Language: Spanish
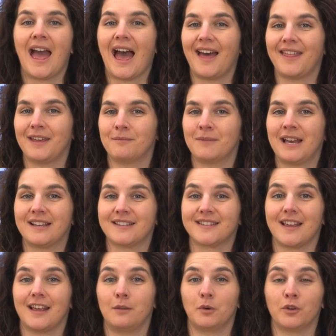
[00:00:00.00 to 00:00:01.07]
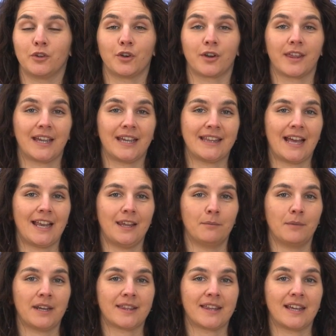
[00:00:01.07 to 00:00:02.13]
Además, el motor digital
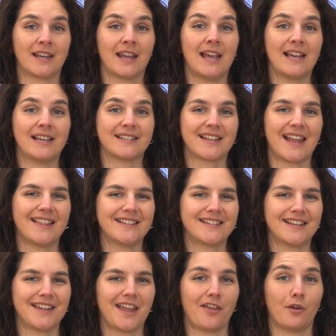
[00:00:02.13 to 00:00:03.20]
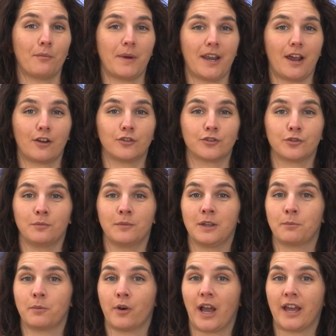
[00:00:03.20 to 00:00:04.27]
inverter está diseñado para
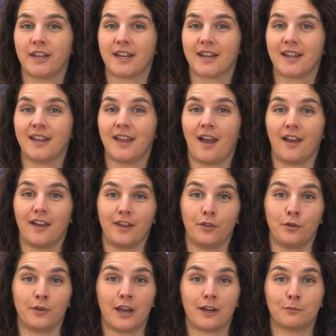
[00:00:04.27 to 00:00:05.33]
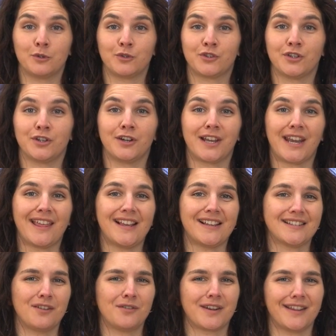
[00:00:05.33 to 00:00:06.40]
consumir poca energía y durar mucho
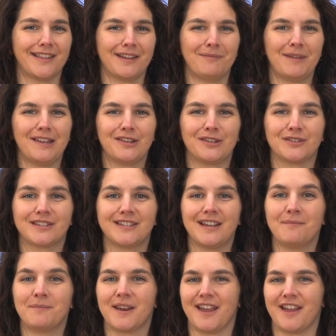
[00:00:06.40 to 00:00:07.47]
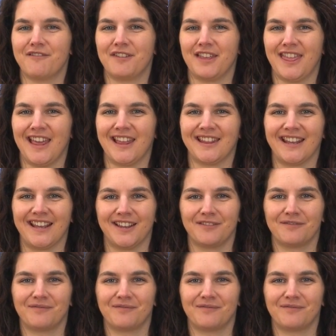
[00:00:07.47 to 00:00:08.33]
gracias a un rendimiento siempre eficiente.